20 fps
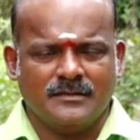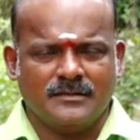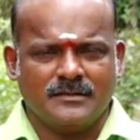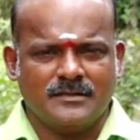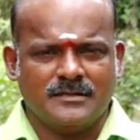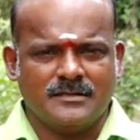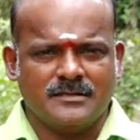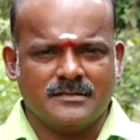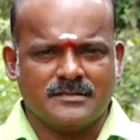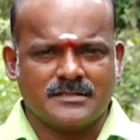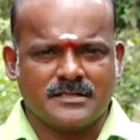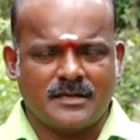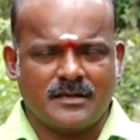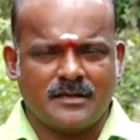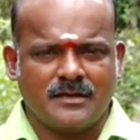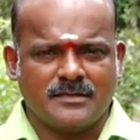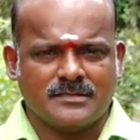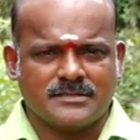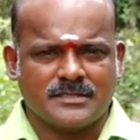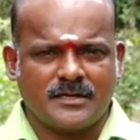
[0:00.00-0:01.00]
திரு ச
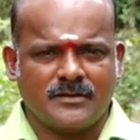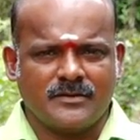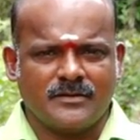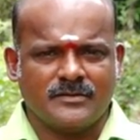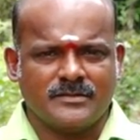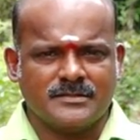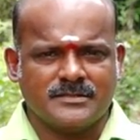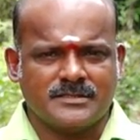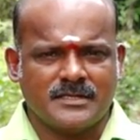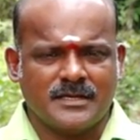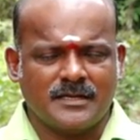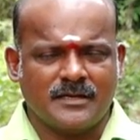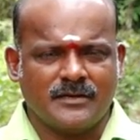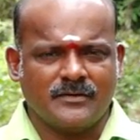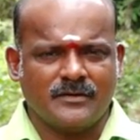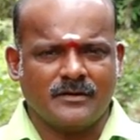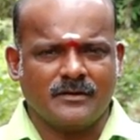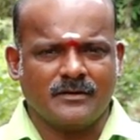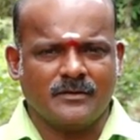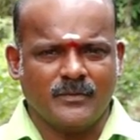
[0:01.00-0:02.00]
சரவணன் சார்
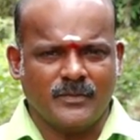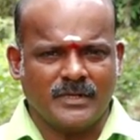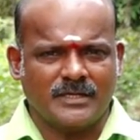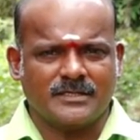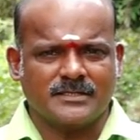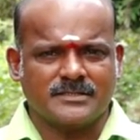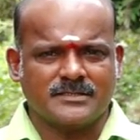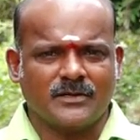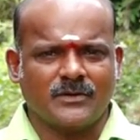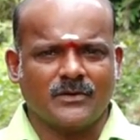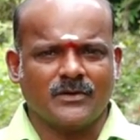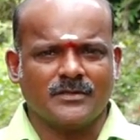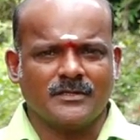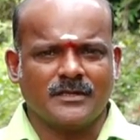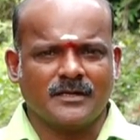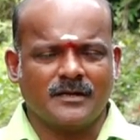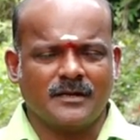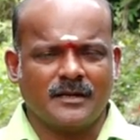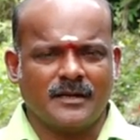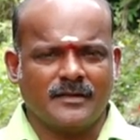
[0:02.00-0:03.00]
அவர்களுக்கும் மற்ற
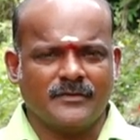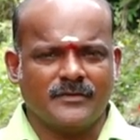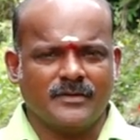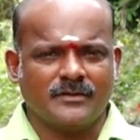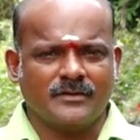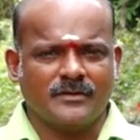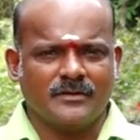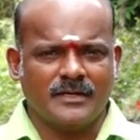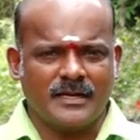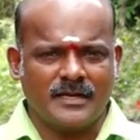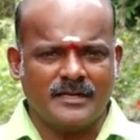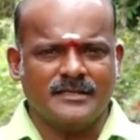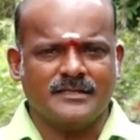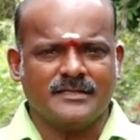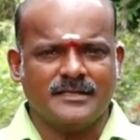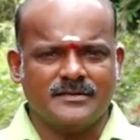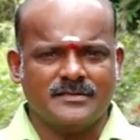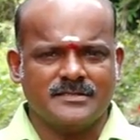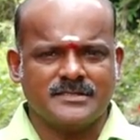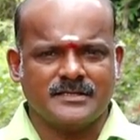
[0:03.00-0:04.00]
சகோதரர்கள் அனைவருக்கும் நன்றி
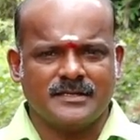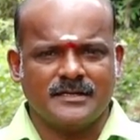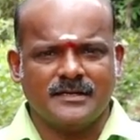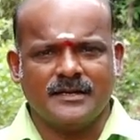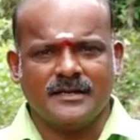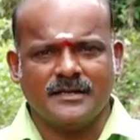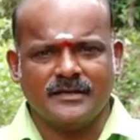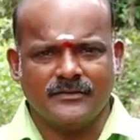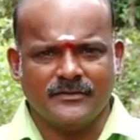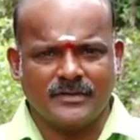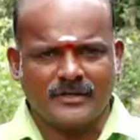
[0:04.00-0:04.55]
தெரிவிச்சுக்கிறேன் நன்றி